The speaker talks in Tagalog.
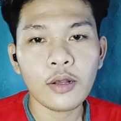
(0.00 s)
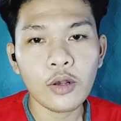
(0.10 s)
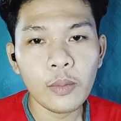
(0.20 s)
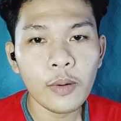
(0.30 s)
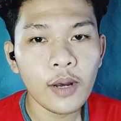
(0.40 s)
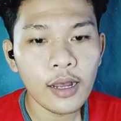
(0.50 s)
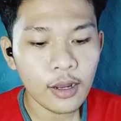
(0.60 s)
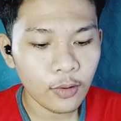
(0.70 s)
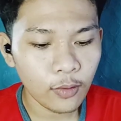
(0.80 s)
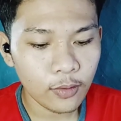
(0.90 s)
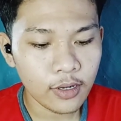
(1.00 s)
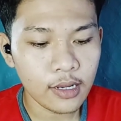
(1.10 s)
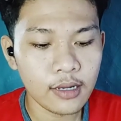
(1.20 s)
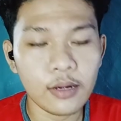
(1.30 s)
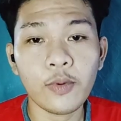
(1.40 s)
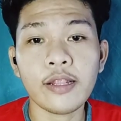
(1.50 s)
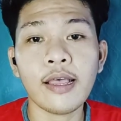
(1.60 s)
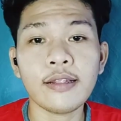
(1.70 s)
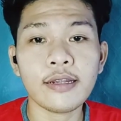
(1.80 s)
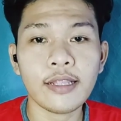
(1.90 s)
Gumawa ako ng
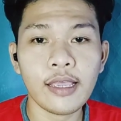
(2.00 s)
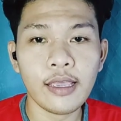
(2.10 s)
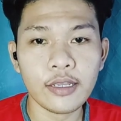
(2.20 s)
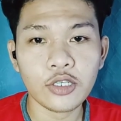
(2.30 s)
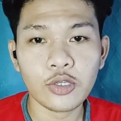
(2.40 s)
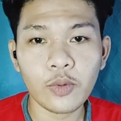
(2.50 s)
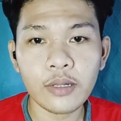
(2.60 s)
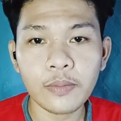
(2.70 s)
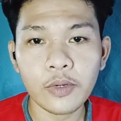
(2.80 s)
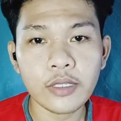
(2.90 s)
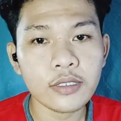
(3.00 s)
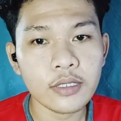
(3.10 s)
100Ah 12.6